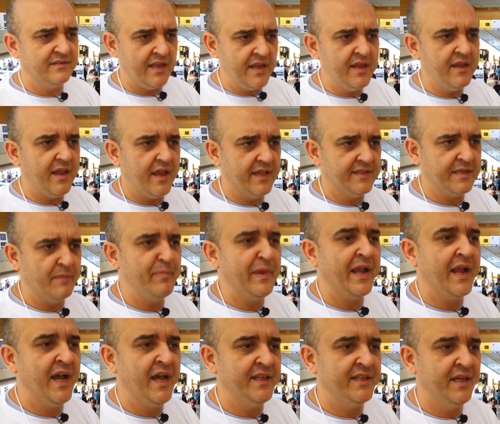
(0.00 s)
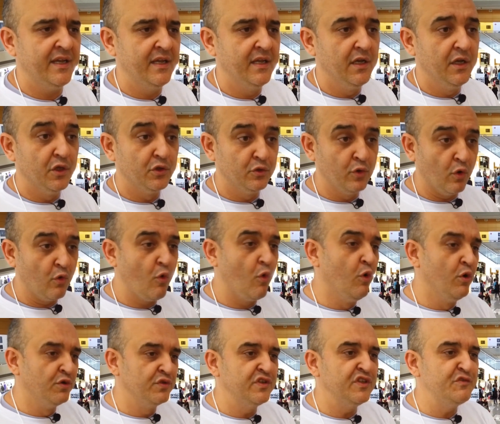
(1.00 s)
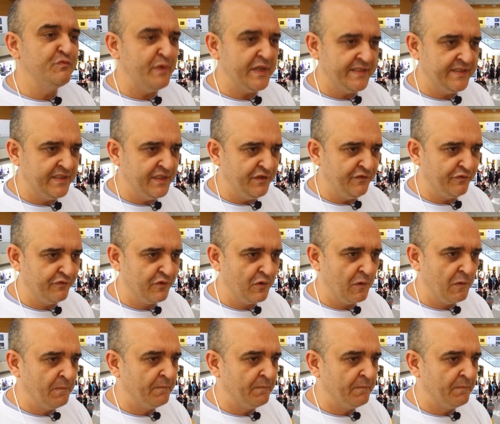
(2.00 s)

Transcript: têm essa pegada do curso específico.